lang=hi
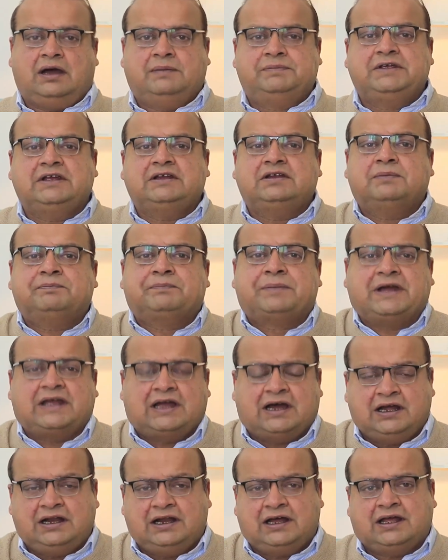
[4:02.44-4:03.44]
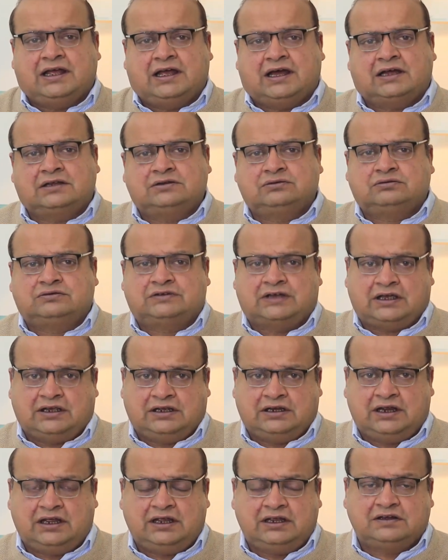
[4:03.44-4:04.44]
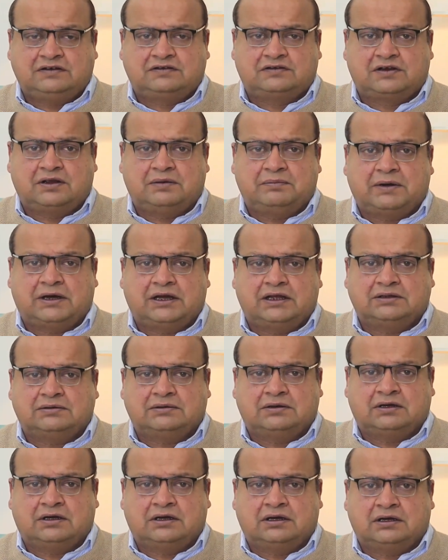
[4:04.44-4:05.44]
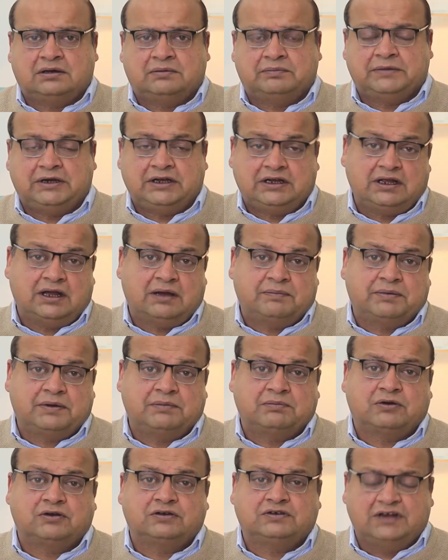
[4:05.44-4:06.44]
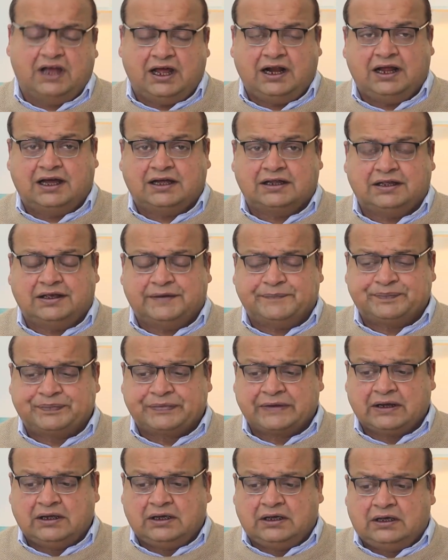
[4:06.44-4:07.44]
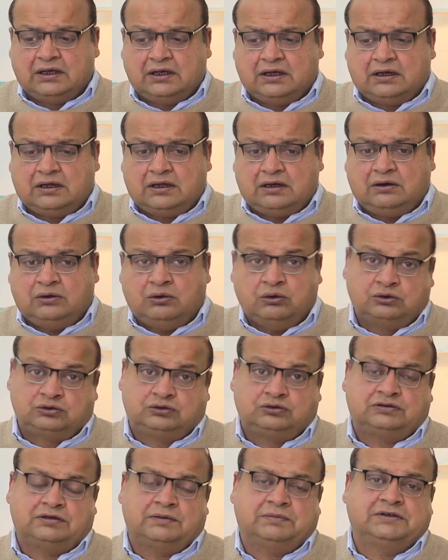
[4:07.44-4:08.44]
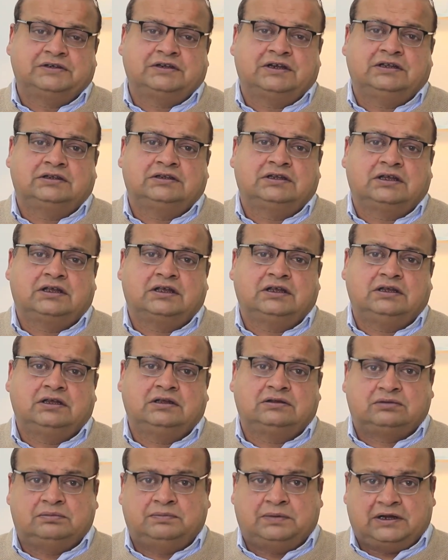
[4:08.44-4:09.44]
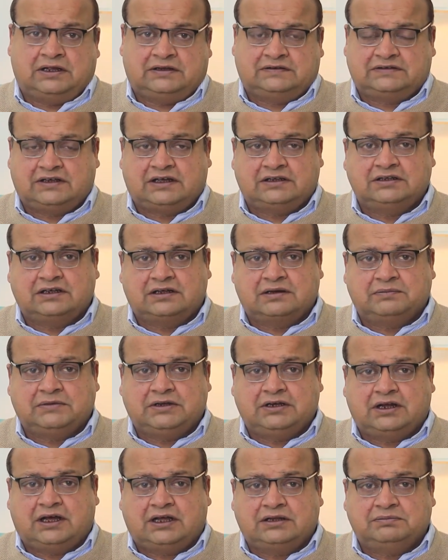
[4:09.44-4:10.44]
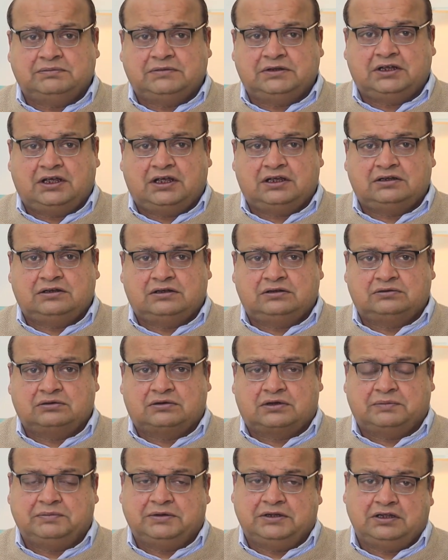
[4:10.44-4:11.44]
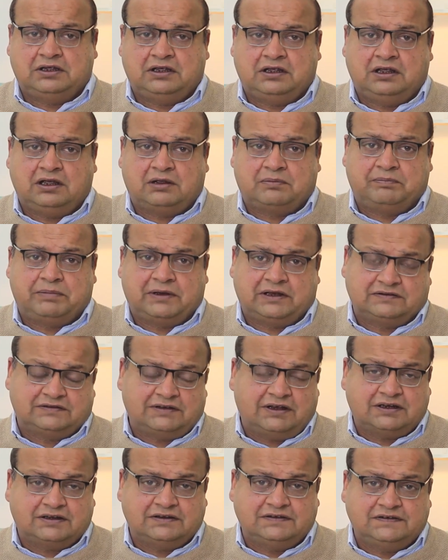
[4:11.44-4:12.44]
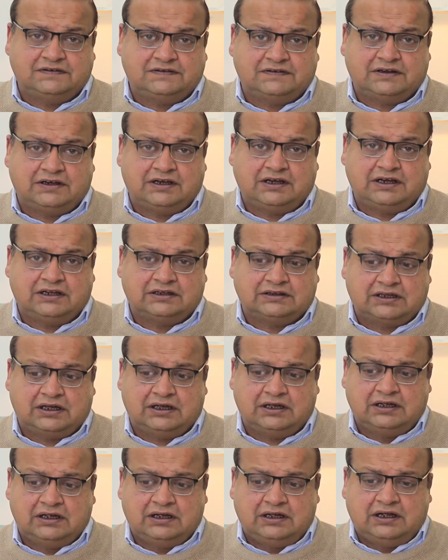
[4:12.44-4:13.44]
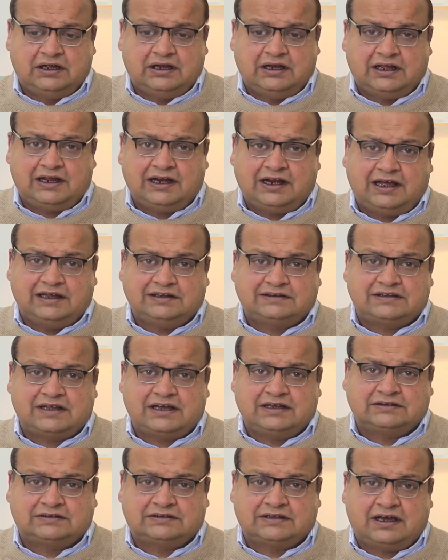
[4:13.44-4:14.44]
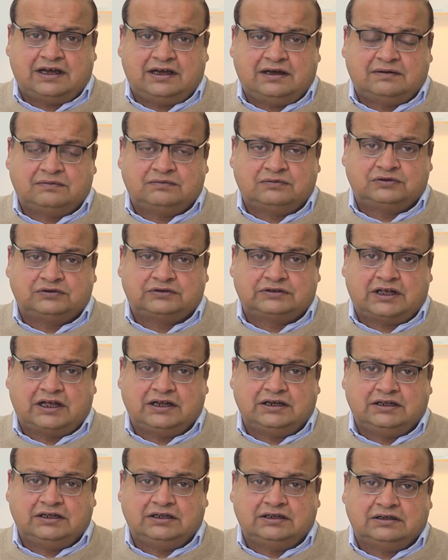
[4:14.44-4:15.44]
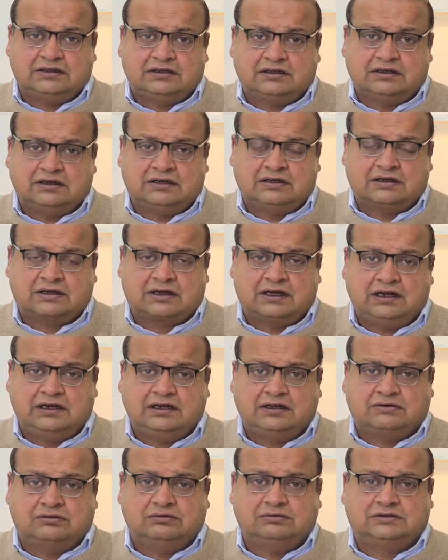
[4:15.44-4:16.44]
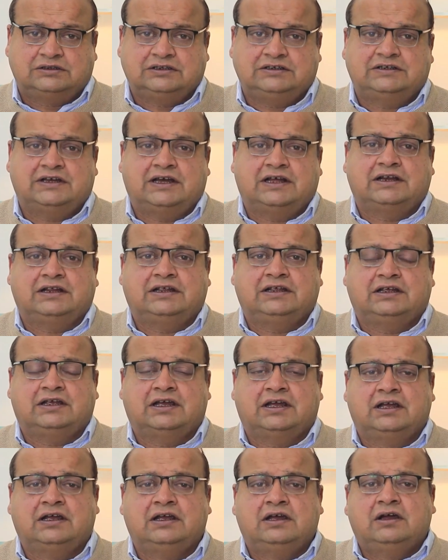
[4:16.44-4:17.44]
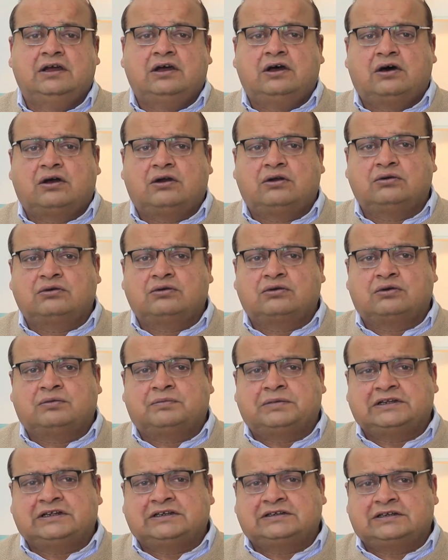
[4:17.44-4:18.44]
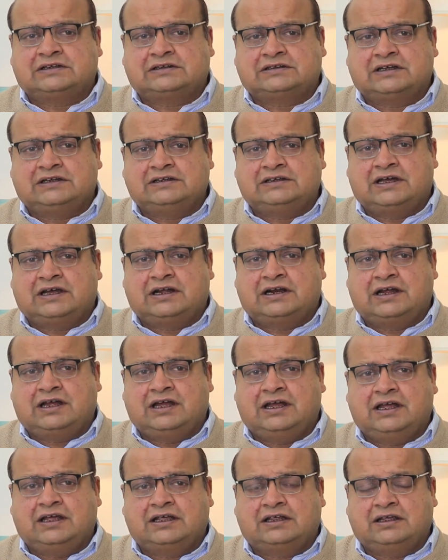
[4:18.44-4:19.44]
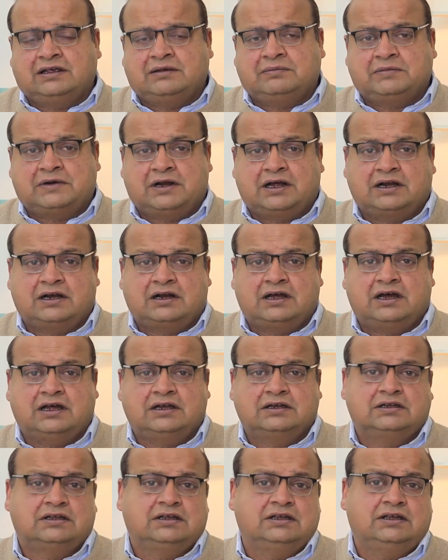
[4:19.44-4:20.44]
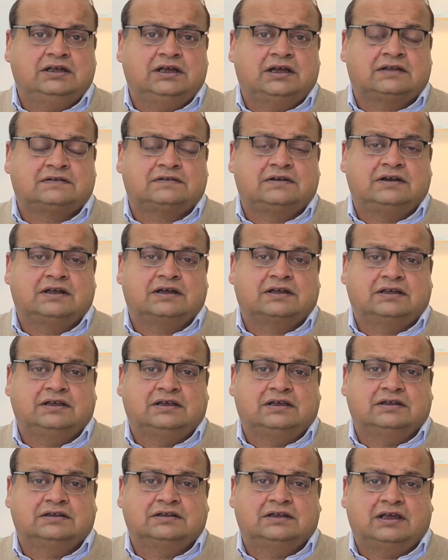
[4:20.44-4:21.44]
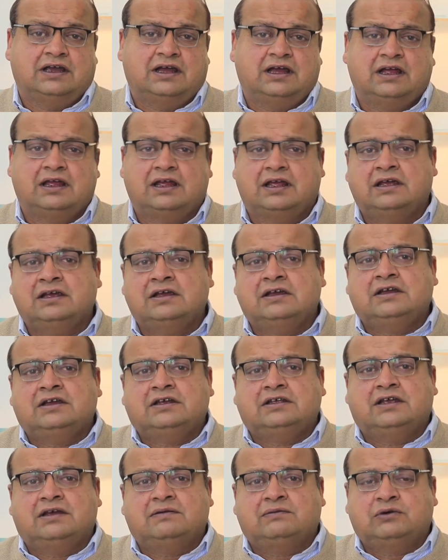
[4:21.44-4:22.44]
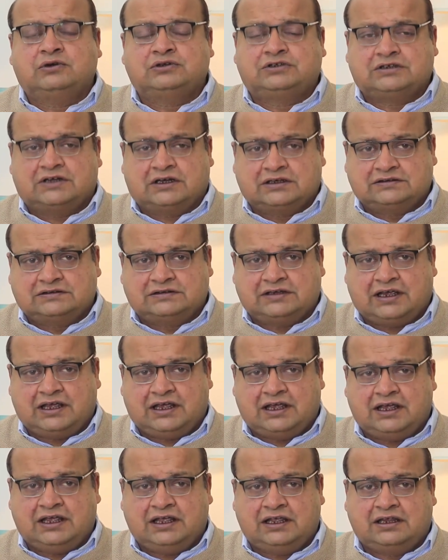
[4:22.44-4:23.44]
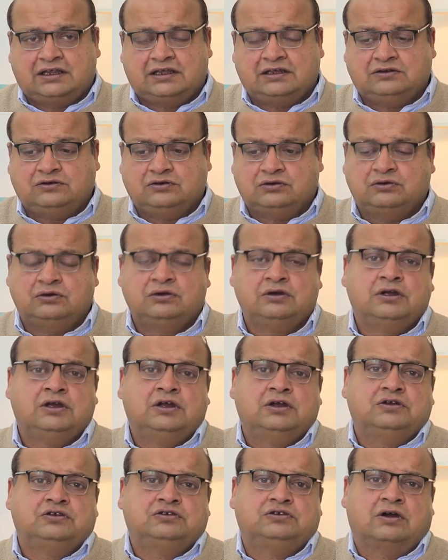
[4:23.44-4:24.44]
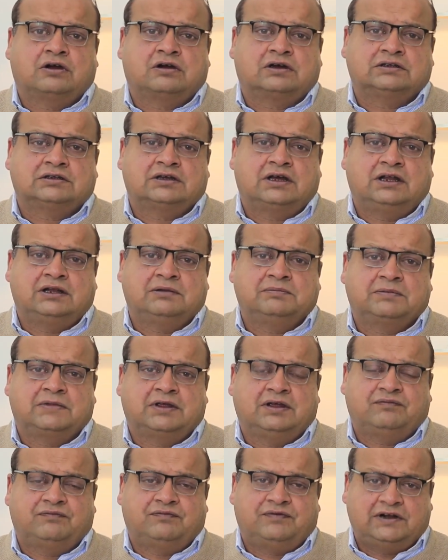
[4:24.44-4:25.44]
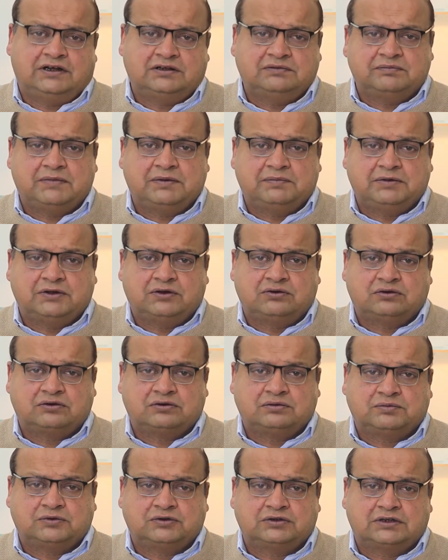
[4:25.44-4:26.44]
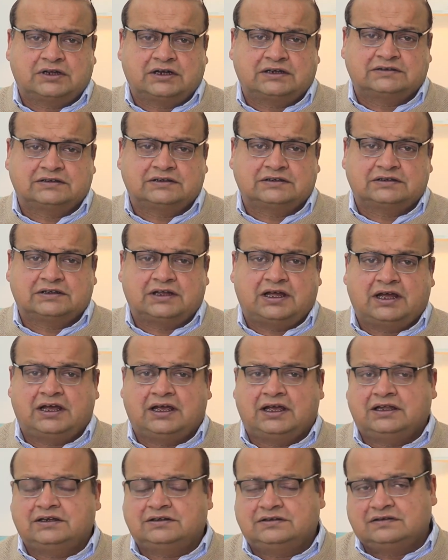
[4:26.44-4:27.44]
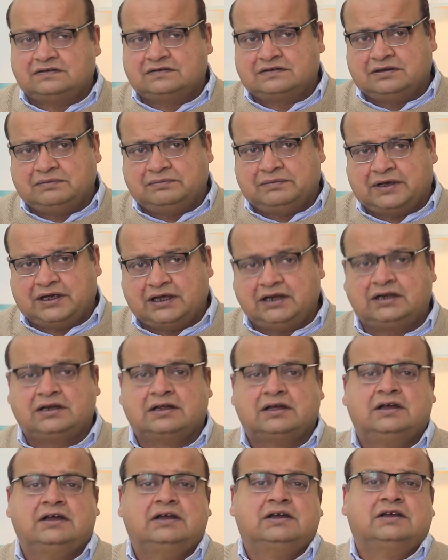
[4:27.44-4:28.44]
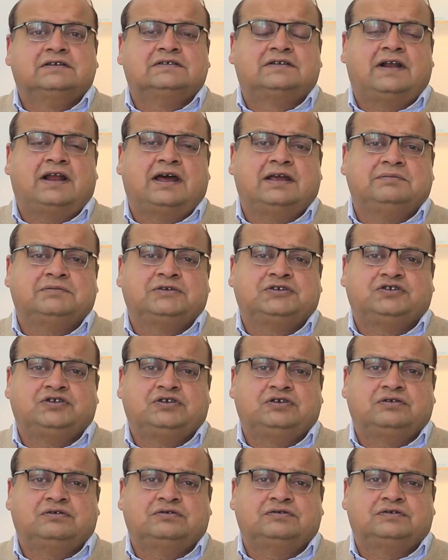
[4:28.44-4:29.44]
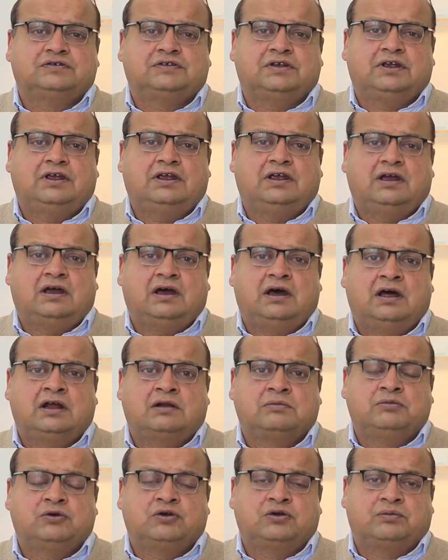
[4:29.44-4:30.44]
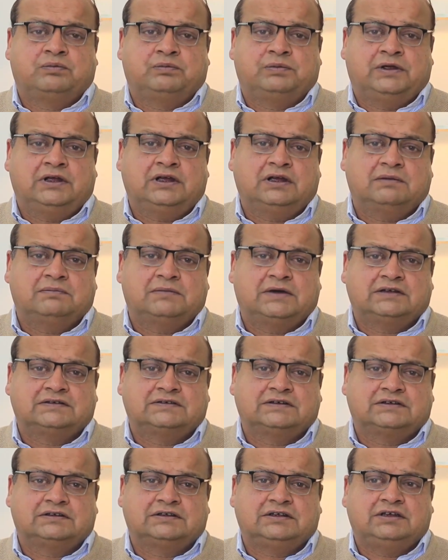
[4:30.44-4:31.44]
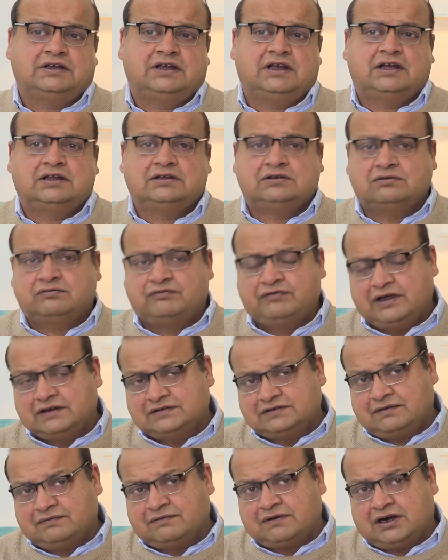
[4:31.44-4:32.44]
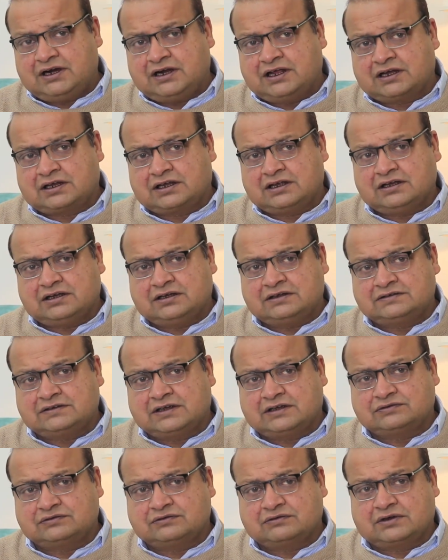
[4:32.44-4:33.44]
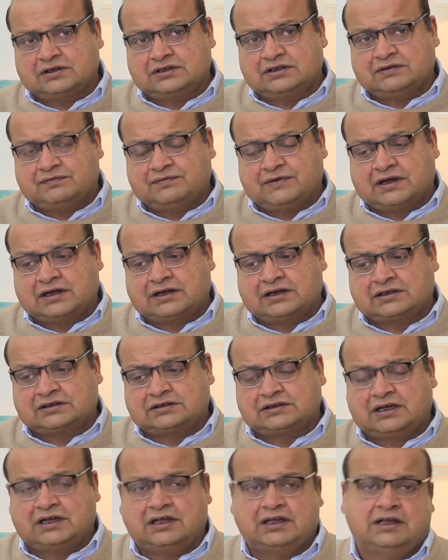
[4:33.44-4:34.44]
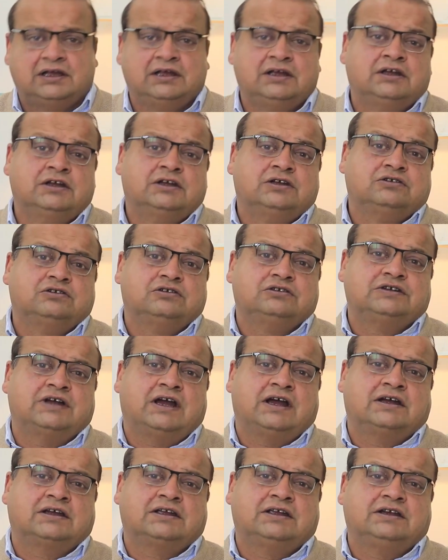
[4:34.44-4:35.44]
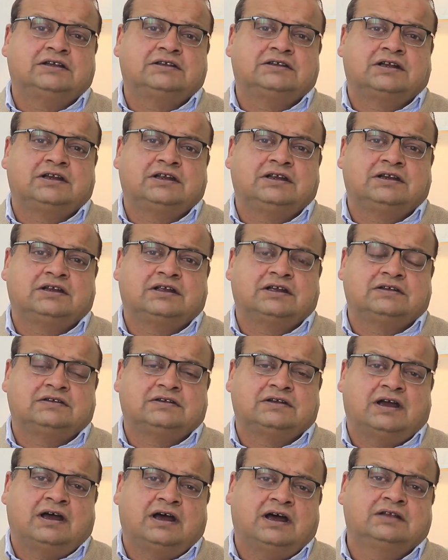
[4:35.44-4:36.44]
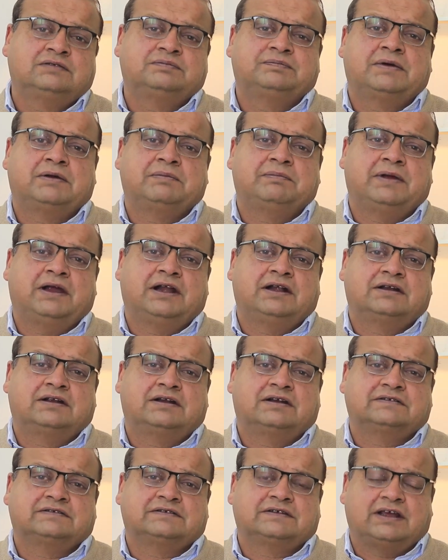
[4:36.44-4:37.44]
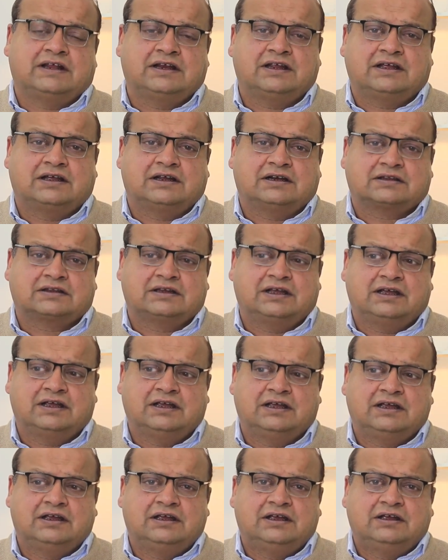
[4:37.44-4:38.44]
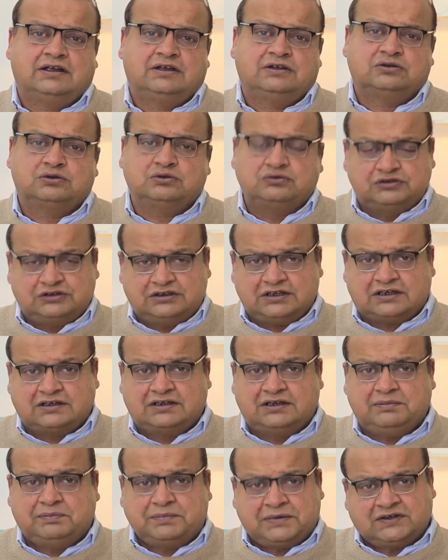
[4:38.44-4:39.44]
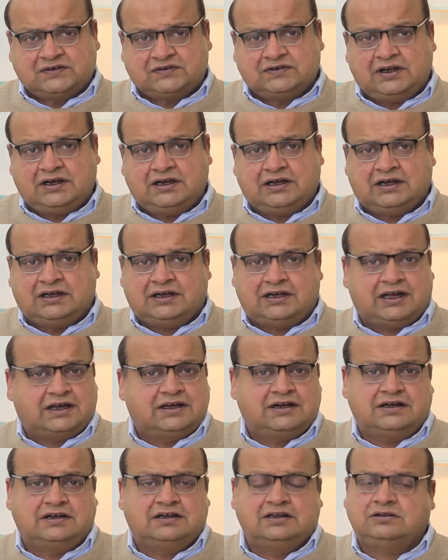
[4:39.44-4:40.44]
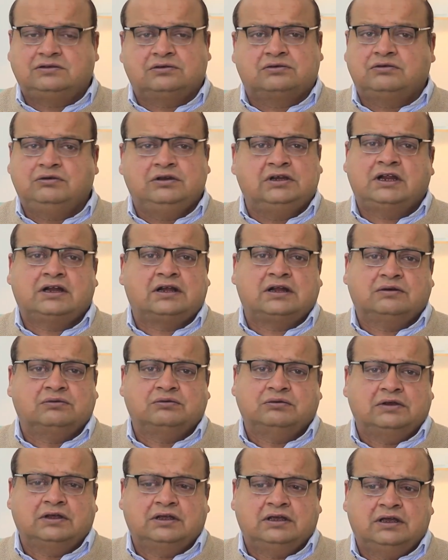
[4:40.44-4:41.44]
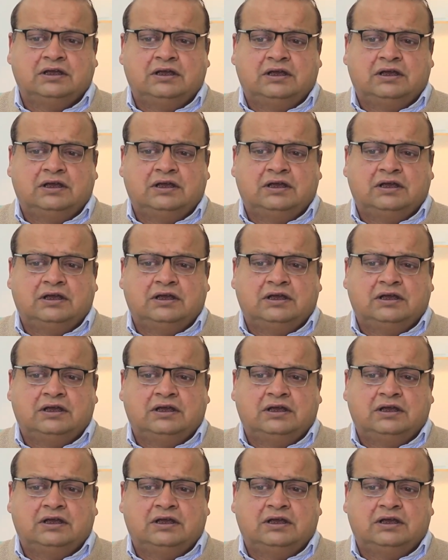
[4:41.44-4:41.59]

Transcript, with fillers: अब ये जब बयान आया तो जाहिर है इसके बाद आ, मीडिया पे पहुंचाल आ गया लोग तो समझ रहे थे कि ये तो बड़ा सादे कमीन आदमी है ये तो कभी एक पैसा किसी से नहीं लेता लेकिन आहिस्ता आहिस्ता वो सारी कली खुलती जा रही है और लोगों को पता चलता जा रहा है कि इमरान खान की असल हकीकत क्या है ये वो शख्स है कि जो शौकत खानम के फंड्स में भी खुर्द बुर्द कर सकता है जिसकी बहन सिलाई मशीनों से अरबों रुपए कमा सकती है जो फैसल वाडा के असासों का दिफा करता है जो जहांगीर तरीन के जहाज़ पर बैठ कर सैरें करता है तो उस शख्स की पर्सनल इंटेग्रिटी तो कोई ना ना हुई